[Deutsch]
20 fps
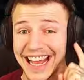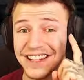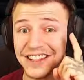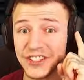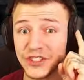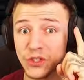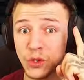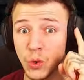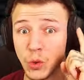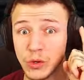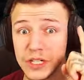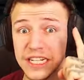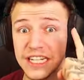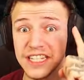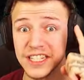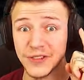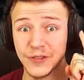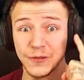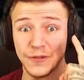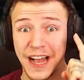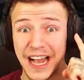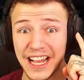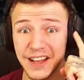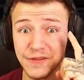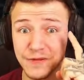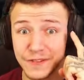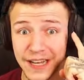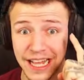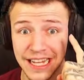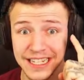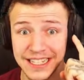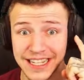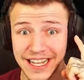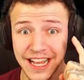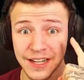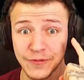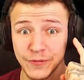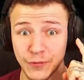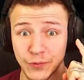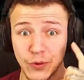Kennst du diese Five Nights
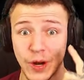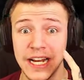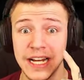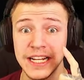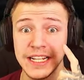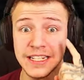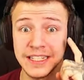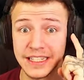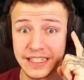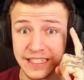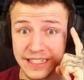at Freddy's